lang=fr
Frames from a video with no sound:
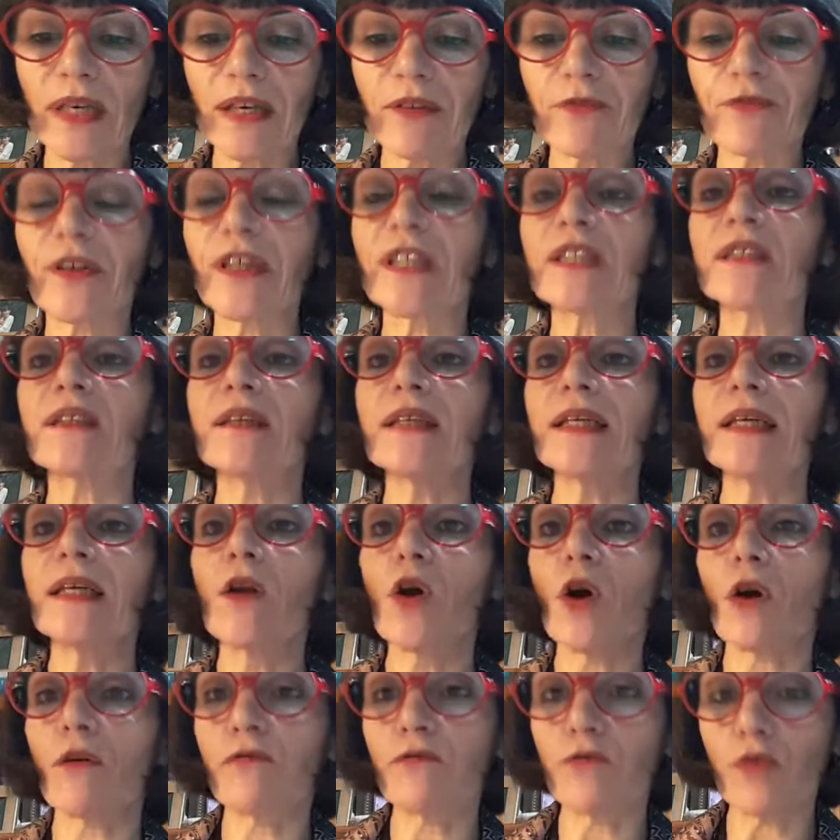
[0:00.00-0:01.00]
les Français et
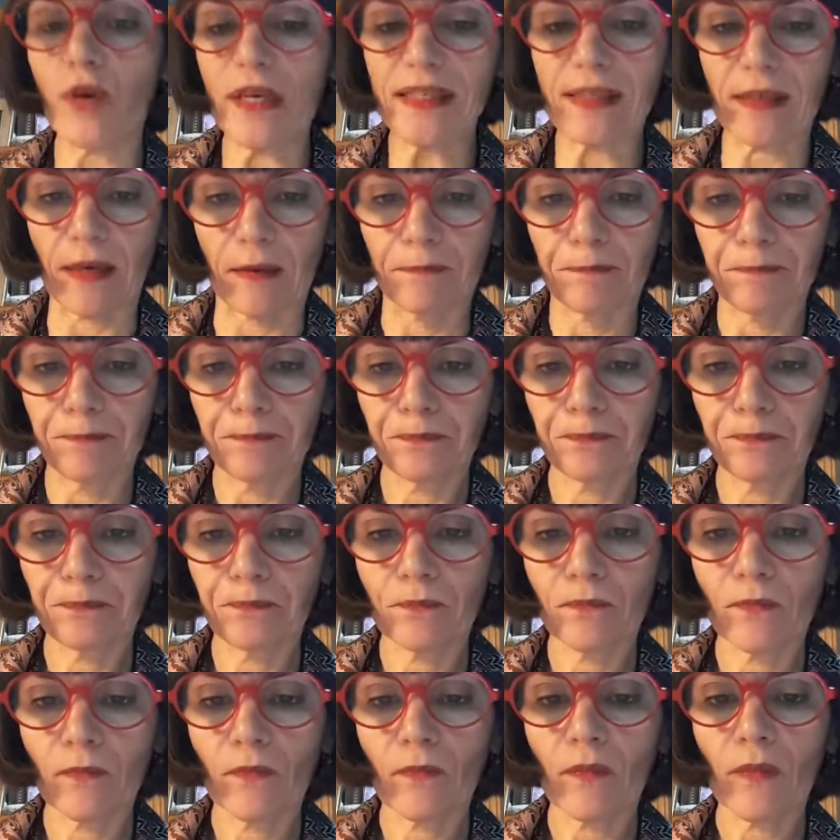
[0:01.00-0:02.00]
leurs voisins
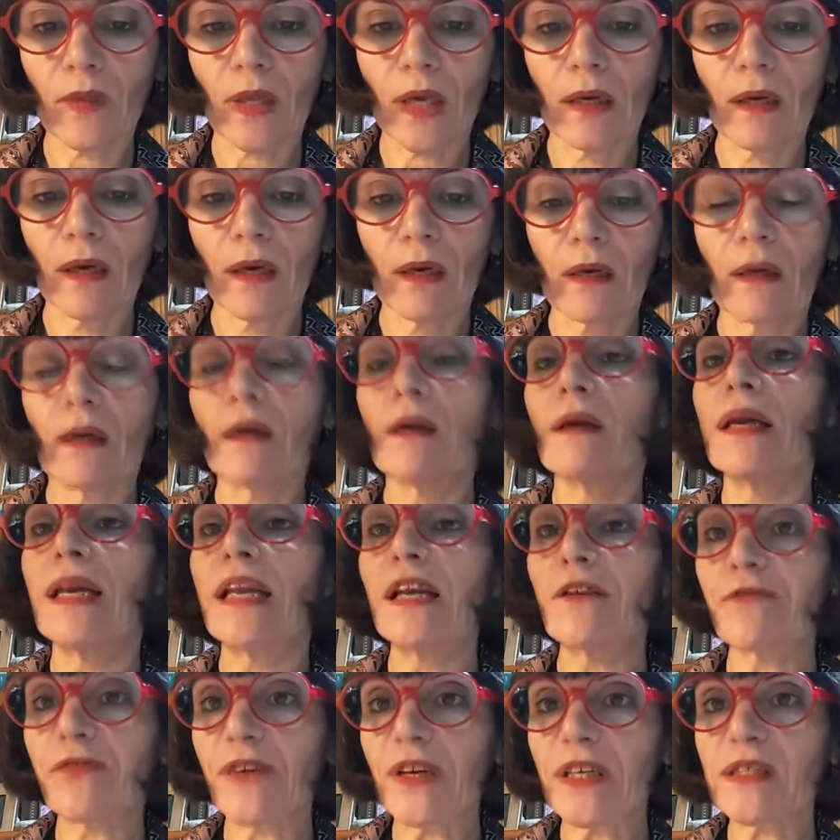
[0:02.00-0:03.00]

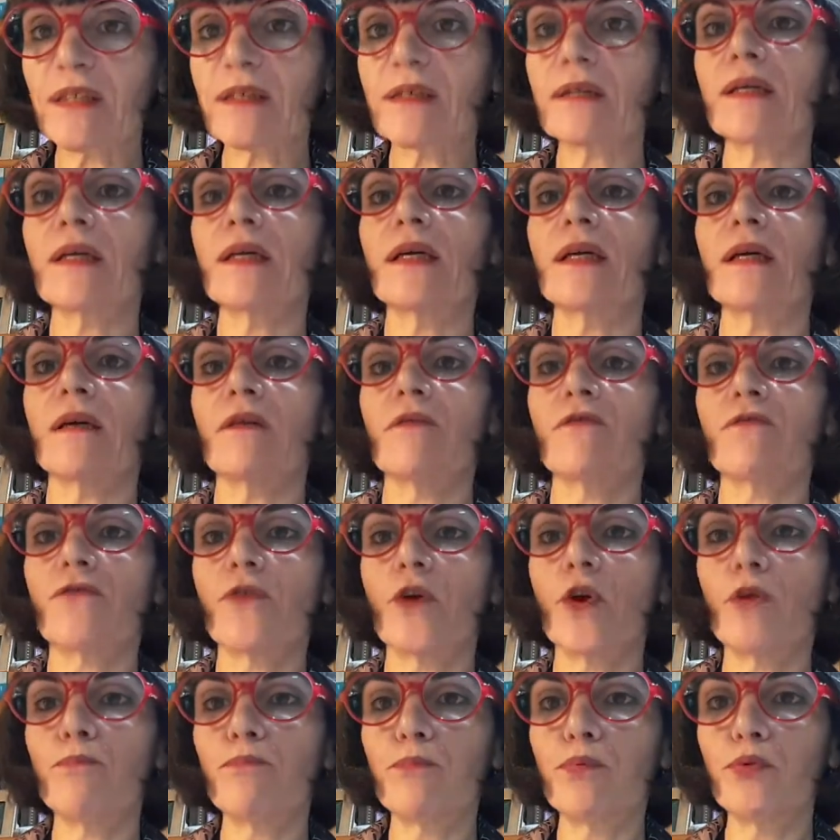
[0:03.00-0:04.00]
Les Français
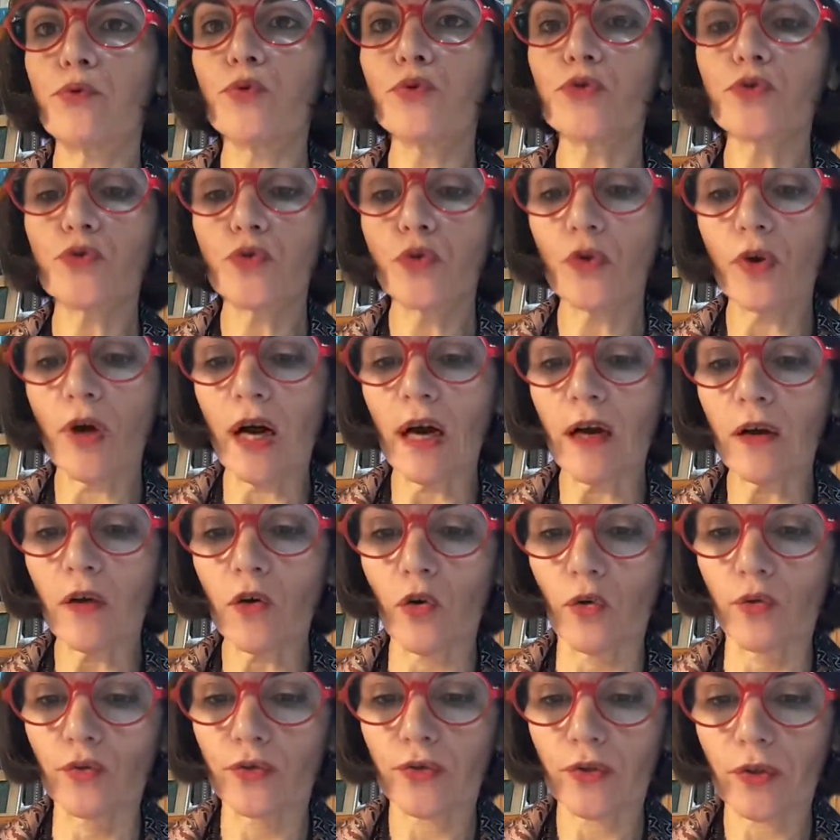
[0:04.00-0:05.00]
veulent plus de
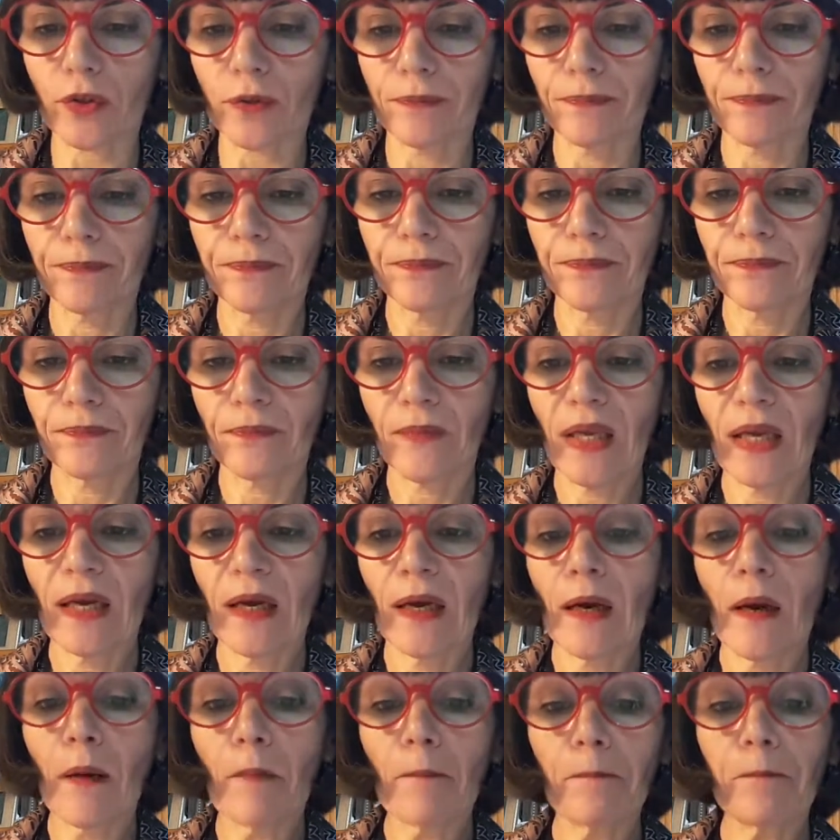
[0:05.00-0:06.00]
rencontres.
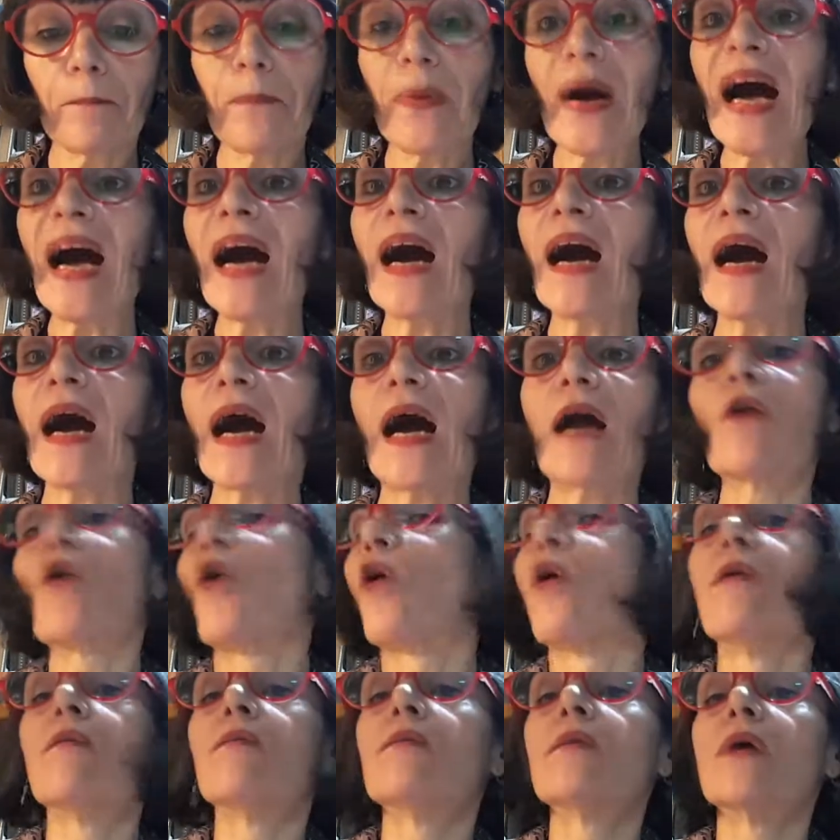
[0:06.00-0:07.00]
Pas.
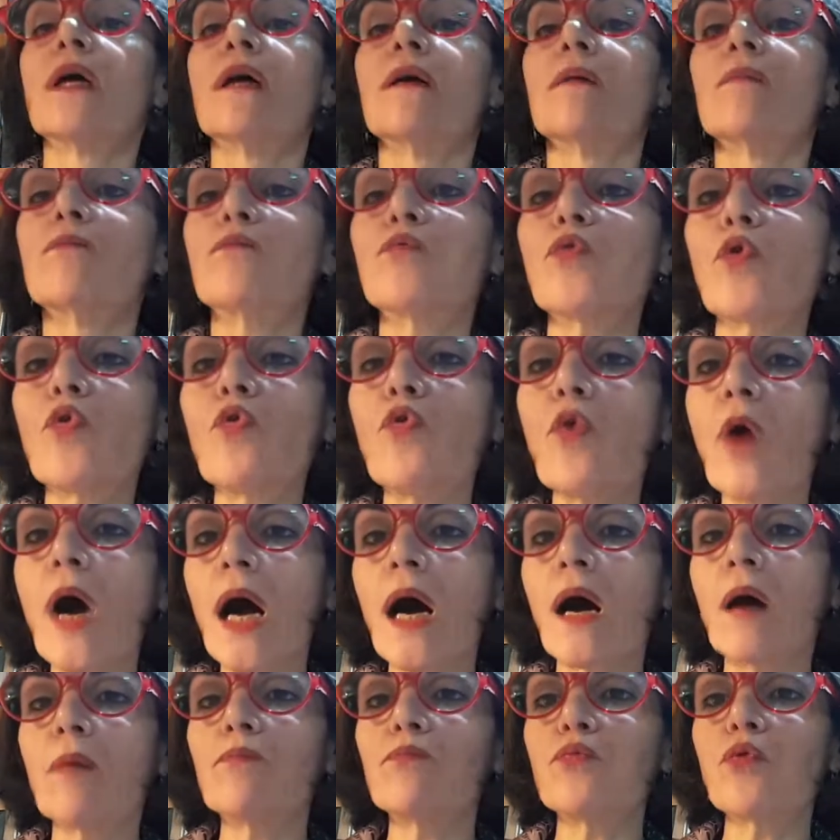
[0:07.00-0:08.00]
Alors,
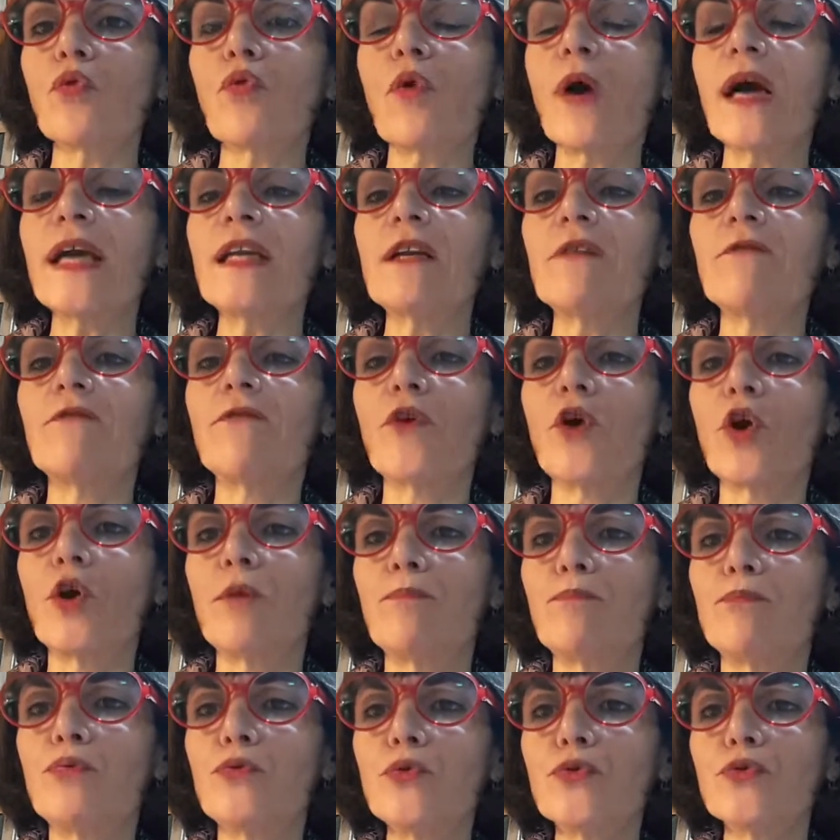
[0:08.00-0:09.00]
pourquoi Pourquoi ils
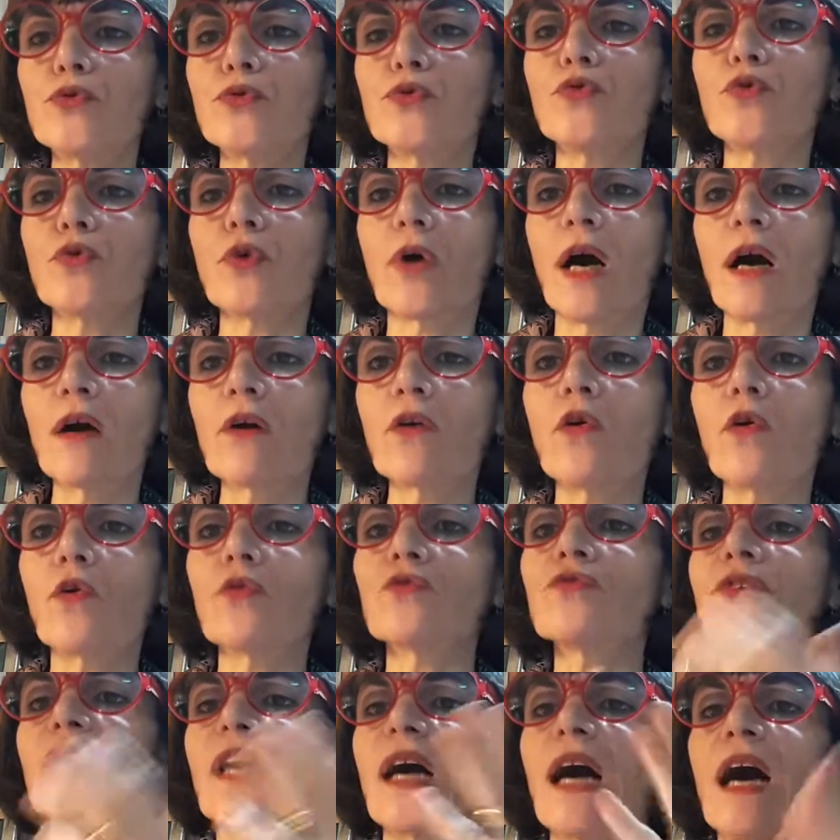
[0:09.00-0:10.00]
veulent plus de
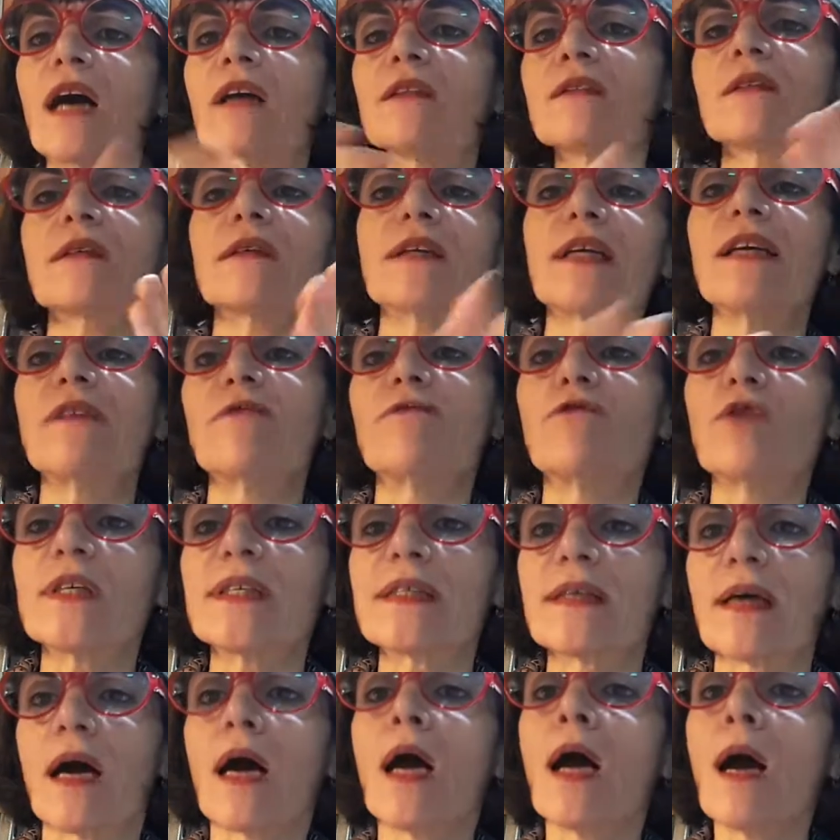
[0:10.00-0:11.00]
rencontres entre les
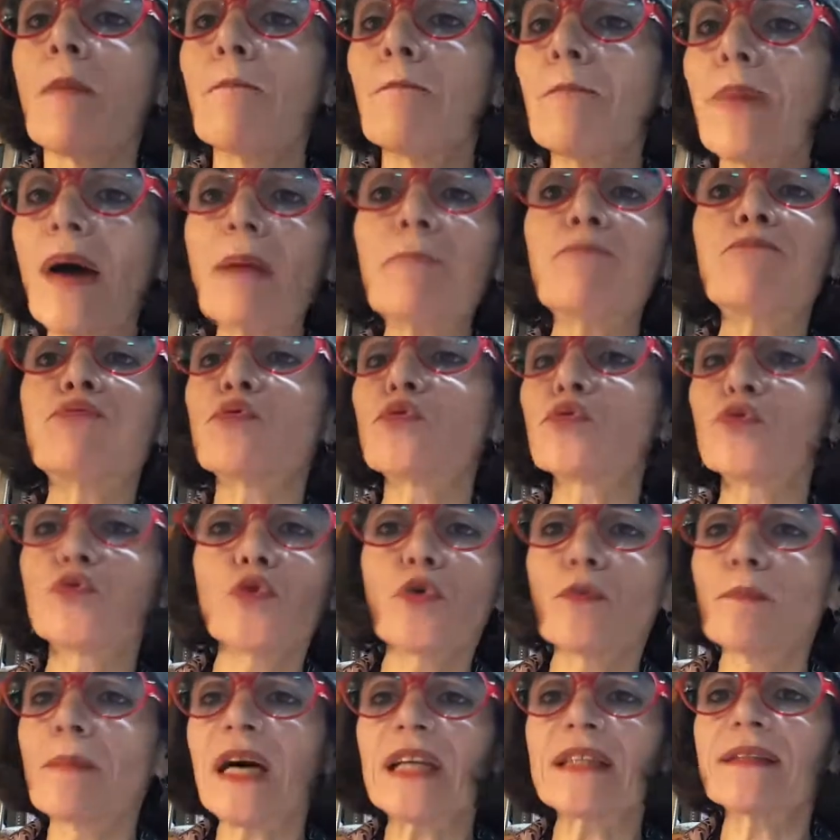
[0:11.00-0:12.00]
voisins Pas pour
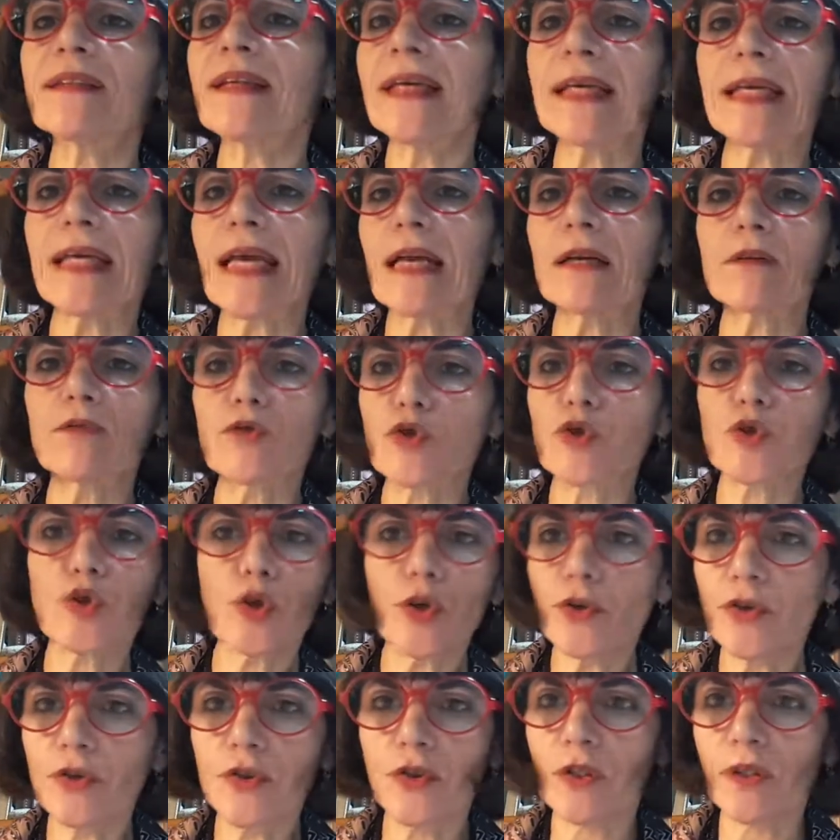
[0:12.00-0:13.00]
demander quelque
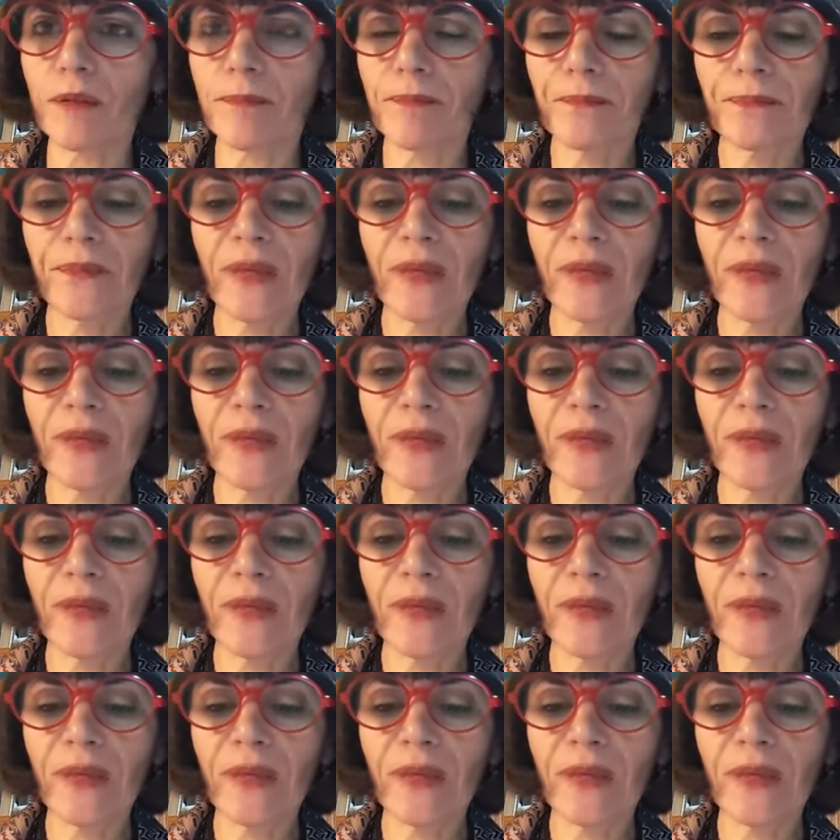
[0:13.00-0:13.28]
chose